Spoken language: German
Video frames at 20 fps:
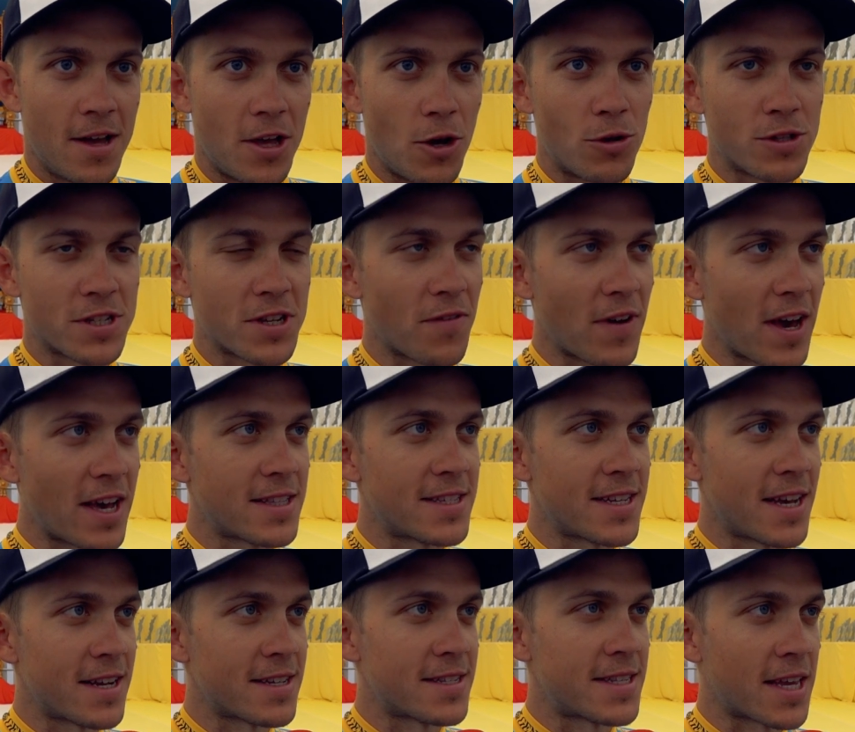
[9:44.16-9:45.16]
ja, uns gefreut
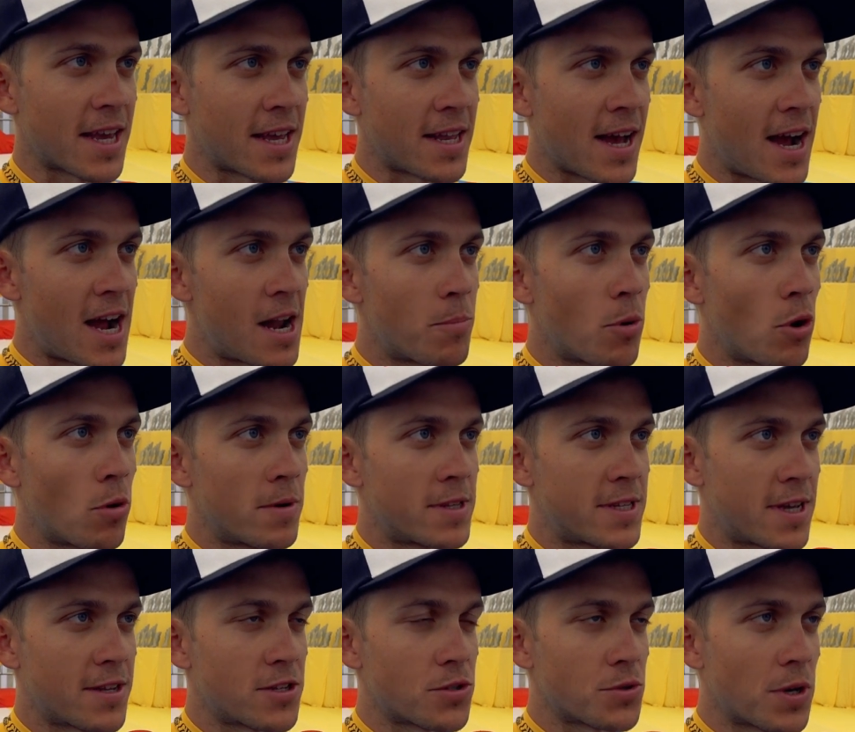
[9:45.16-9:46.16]
sehr, dass die Generalprobe
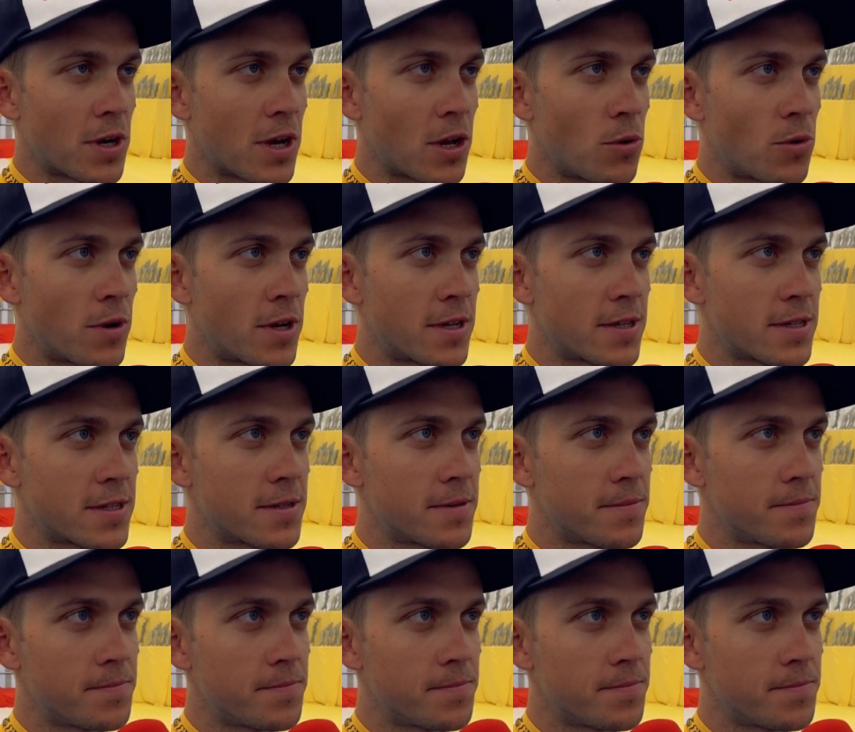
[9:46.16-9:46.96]
jetzt eigentlich so gut gelungen ist.